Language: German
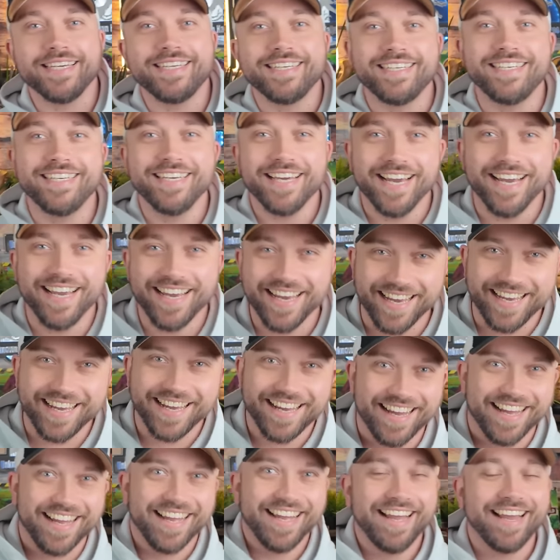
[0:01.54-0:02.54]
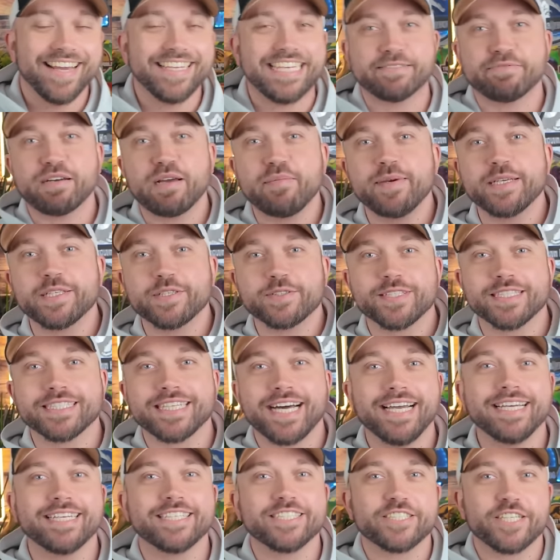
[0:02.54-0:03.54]
Ich, ich habe Episode
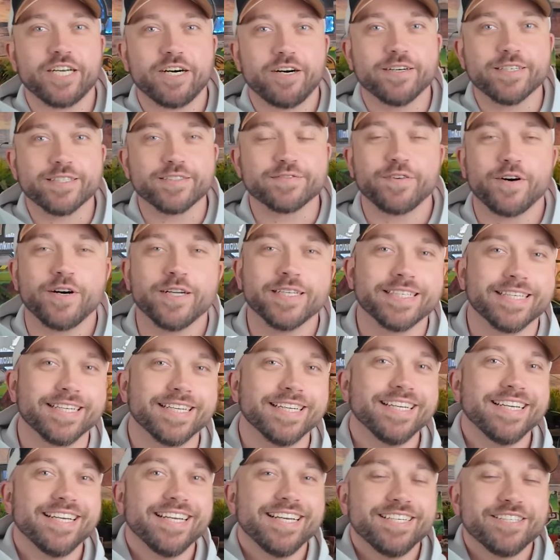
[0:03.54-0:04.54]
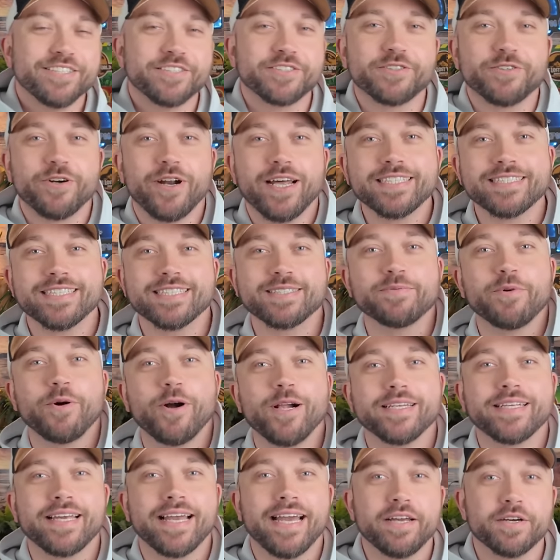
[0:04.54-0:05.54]
3 geschaut von Jurassic
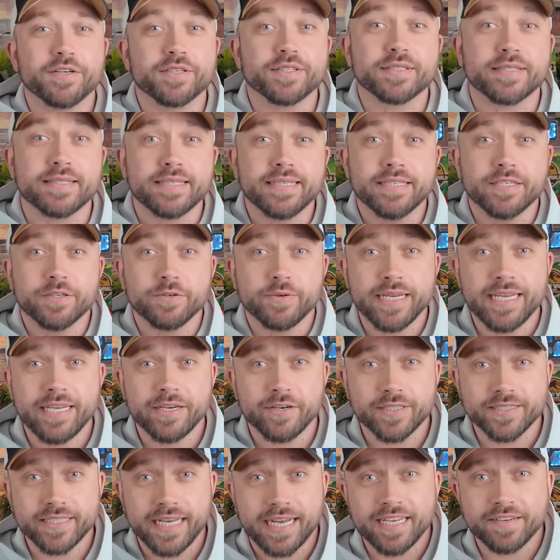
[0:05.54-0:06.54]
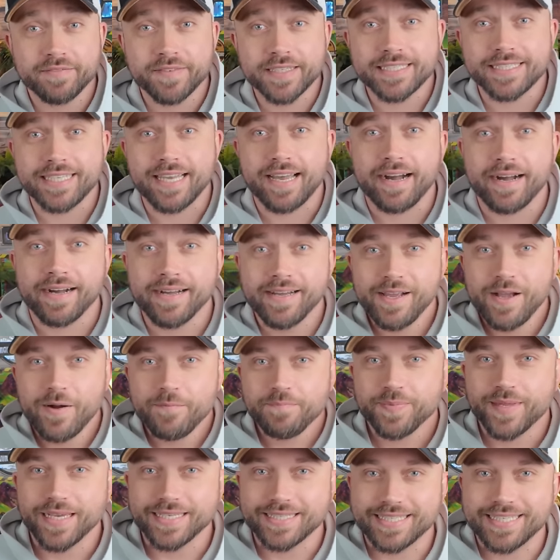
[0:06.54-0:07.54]
World Chaos Theory und ja, ihr wisst ja,
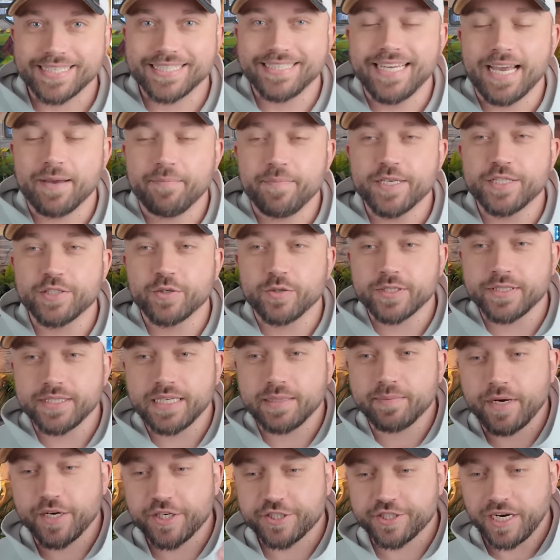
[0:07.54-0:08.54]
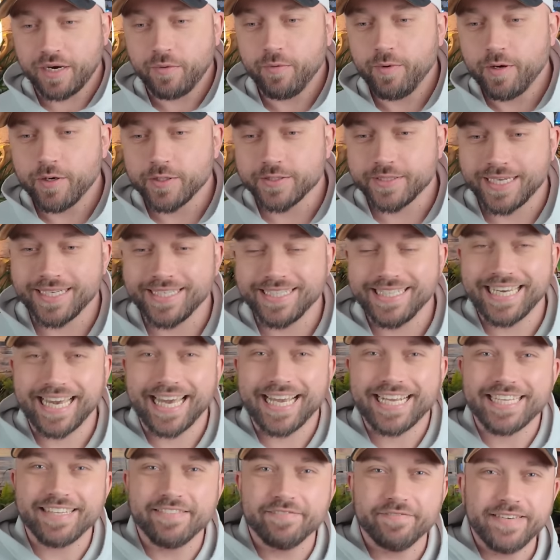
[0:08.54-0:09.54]
dass ich die Episoden immer schaue und dann
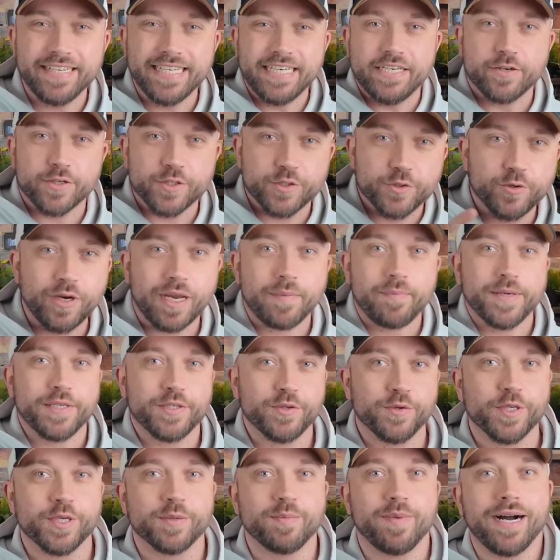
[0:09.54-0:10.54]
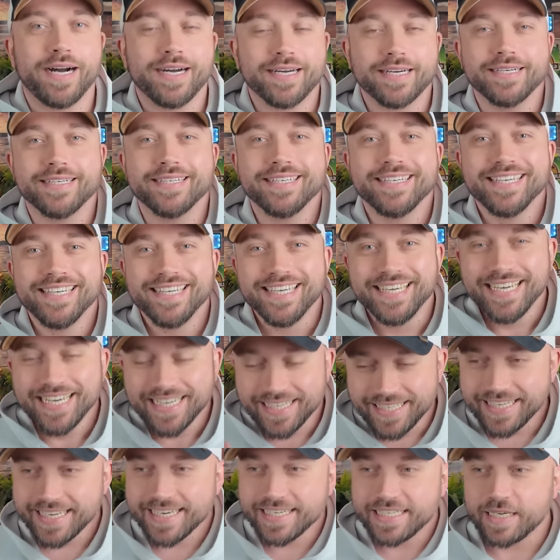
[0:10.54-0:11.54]
direkt ein Video zur Episode mache,
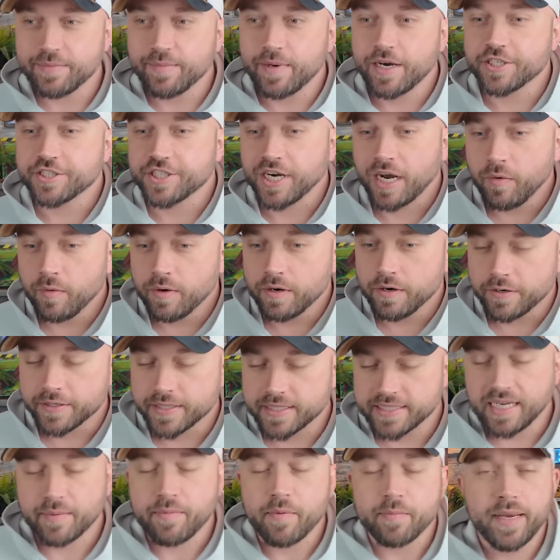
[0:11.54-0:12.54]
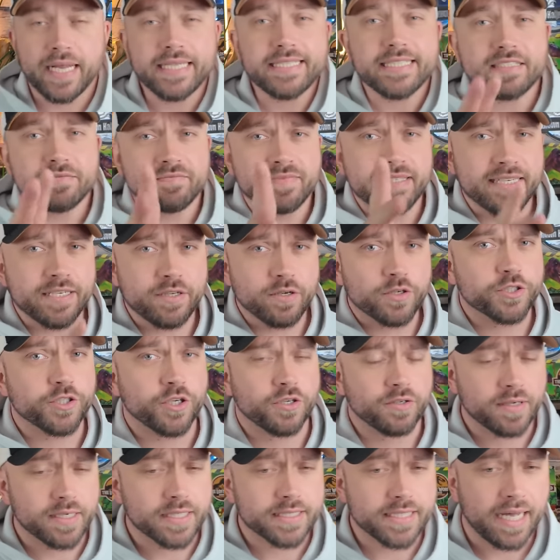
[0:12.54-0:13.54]
die ich immer schaue. Und ich habe im letzten Video
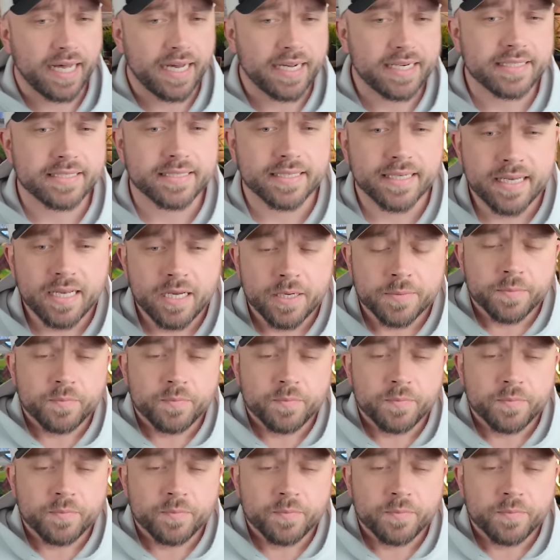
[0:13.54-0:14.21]
schon gesagt,